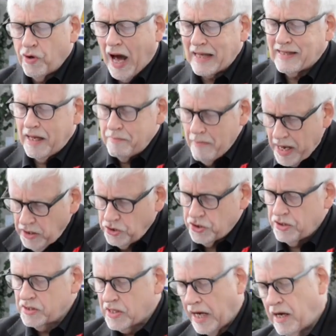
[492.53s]
und hat den
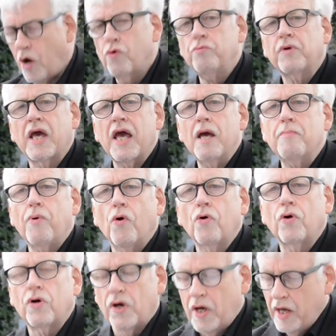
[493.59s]
Menschen seiner
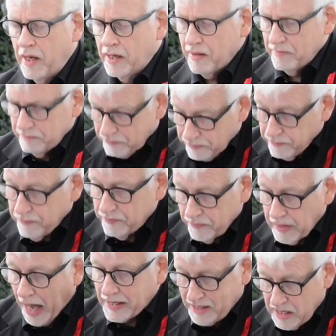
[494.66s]
Umgebung
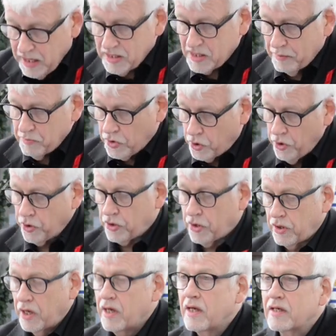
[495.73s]
an diesem
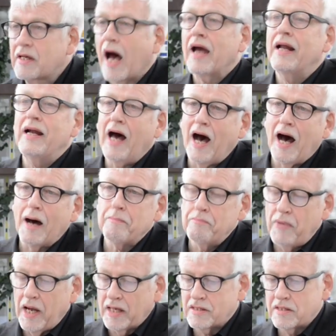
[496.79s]
Glück
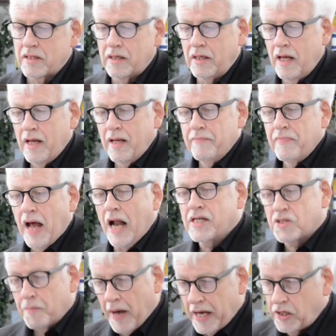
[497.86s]
teilhaben lassen,
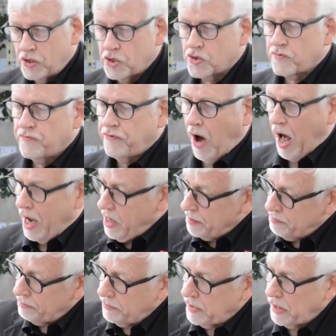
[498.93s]
als Mensch vor
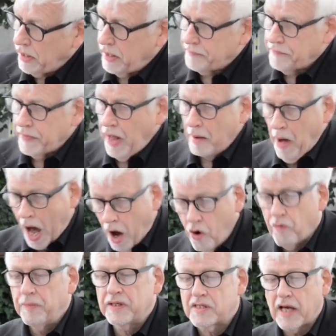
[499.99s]
allem, aber
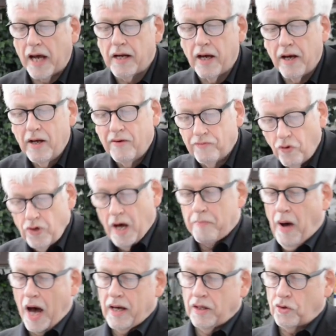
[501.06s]
auch mit seiner
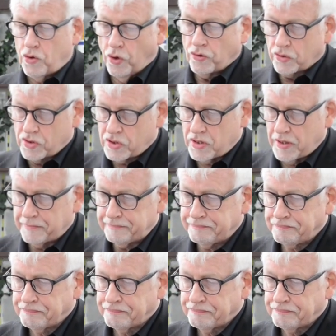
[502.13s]
wunderbaren Kunst.